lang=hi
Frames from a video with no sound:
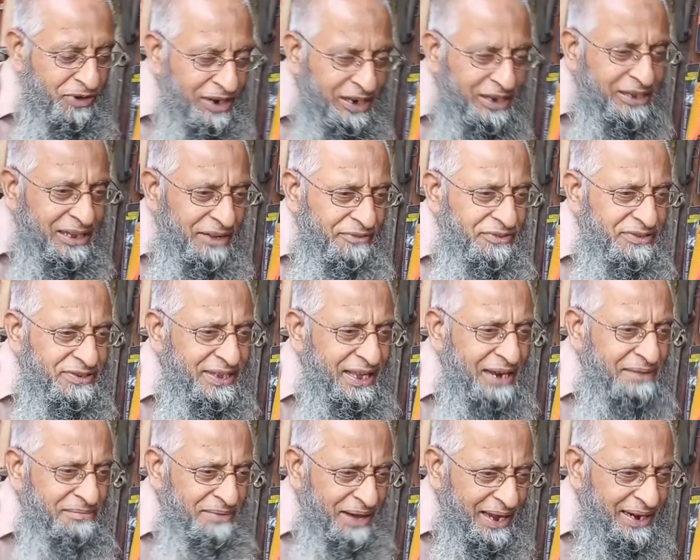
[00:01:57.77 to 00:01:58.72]
और फर्क काफ़ी
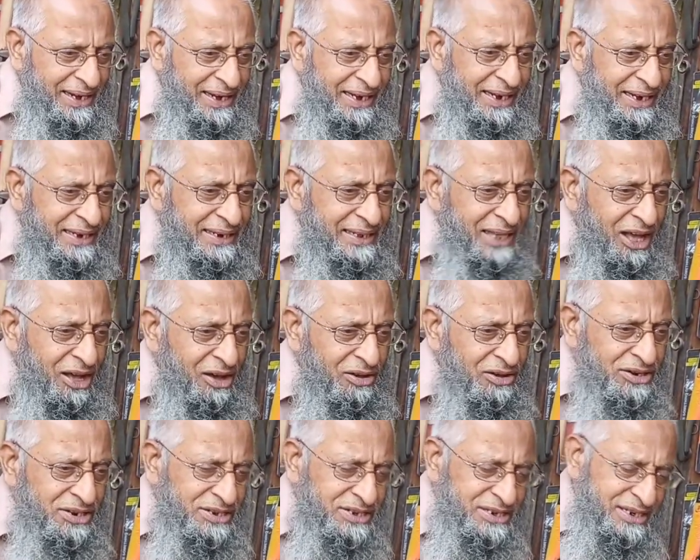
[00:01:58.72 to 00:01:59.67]
सारा मार्केट का
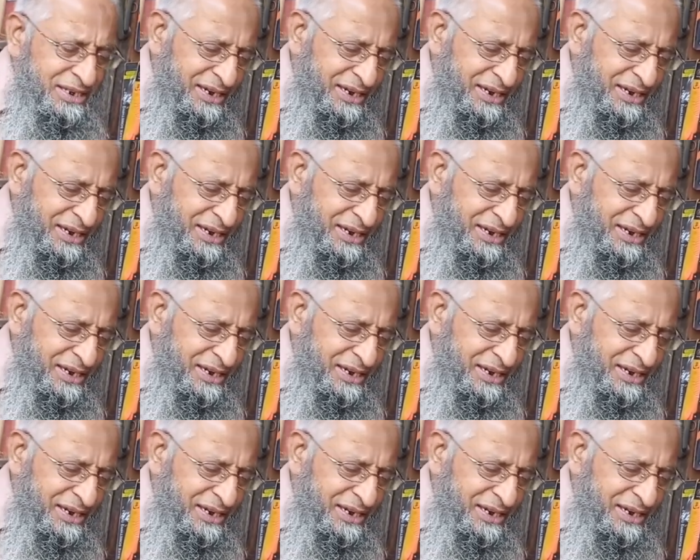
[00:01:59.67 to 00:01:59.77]
और